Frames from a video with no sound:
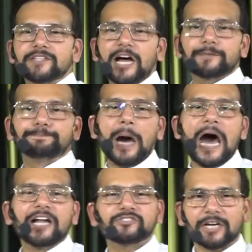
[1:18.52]
साथ
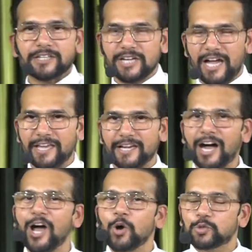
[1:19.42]
बाहर तक
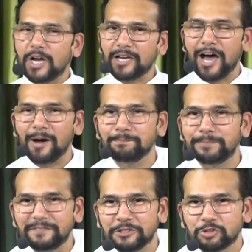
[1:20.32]
जाएगा उसका नाम
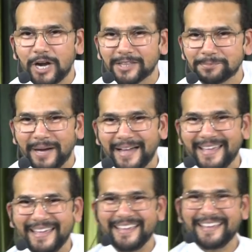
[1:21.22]
पवित्र आत्मा है